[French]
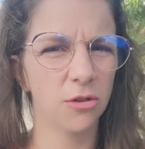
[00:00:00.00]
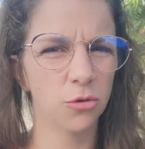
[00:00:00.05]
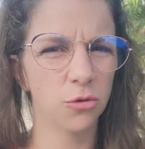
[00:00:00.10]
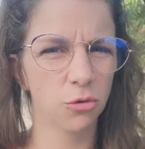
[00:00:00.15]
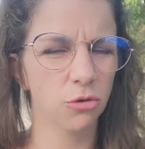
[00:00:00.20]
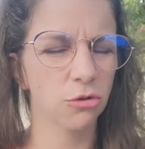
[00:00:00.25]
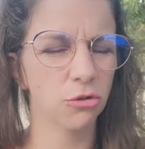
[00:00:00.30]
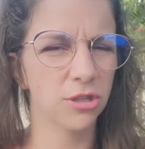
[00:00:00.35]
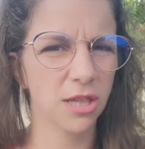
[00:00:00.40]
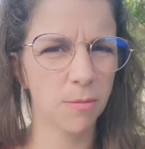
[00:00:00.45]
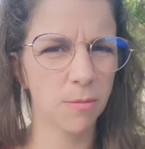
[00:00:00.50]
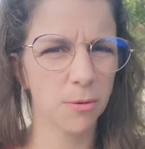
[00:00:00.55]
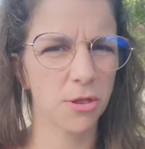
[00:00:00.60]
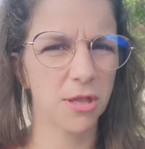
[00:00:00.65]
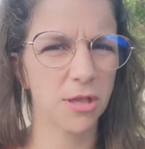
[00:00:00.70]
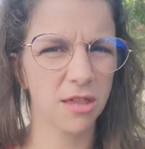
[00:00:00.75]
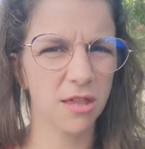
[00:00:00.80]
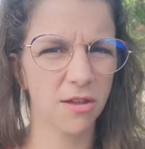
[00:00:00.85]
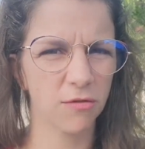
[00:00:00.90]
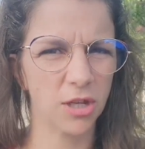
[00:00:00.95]
donc, le
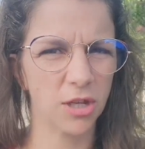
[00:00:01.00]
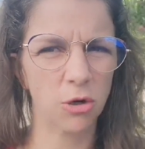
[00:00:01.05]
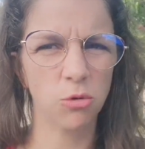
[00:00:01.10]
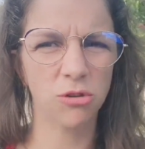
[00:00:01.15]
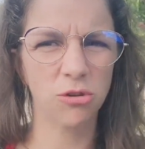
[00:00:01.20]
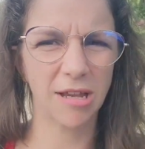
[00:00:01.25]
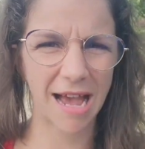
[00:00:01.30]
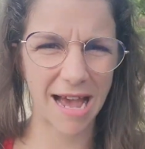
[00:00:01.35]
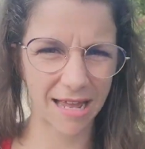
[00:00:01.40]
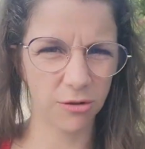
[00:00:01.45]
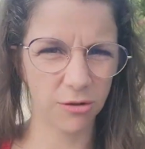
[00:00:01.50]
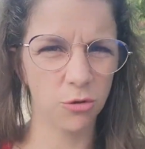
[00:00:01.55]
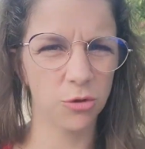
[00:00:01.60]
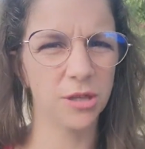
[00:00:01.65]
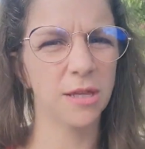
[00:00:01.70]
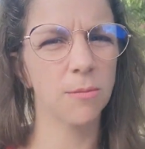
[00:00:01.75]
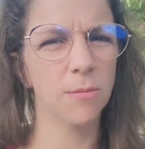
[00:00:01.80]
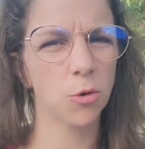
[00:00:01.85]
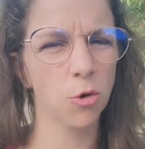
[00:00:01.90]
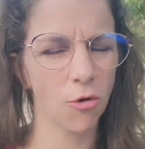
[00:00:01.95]
dispositif d'écoute
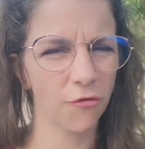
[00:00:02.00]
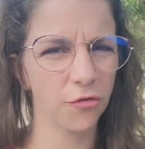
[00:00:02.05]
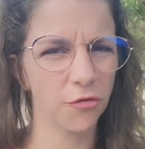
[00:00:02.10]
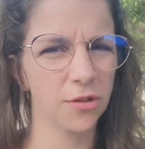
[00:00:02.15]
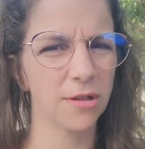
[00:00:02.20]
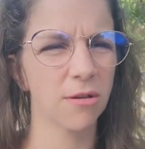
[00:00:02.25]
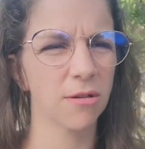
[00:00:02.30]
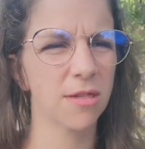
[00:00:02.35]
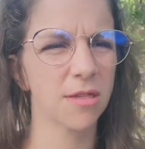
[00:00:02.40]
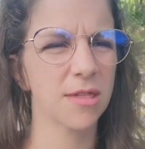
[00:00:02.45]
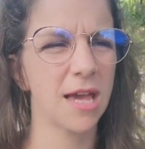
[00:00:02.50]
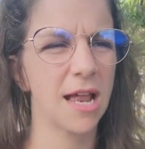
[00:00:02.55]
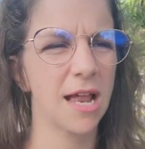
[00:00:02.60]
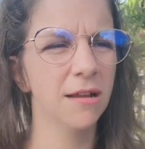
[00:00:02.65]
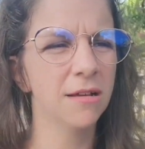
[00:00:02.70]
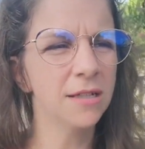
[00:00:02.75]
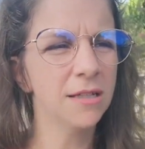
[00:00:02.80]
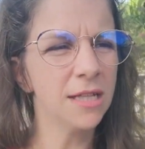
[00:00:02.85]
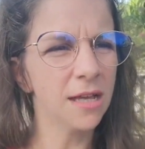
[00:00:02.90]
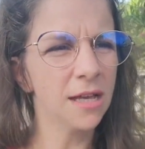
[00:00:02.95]
anonyme, confidentiel.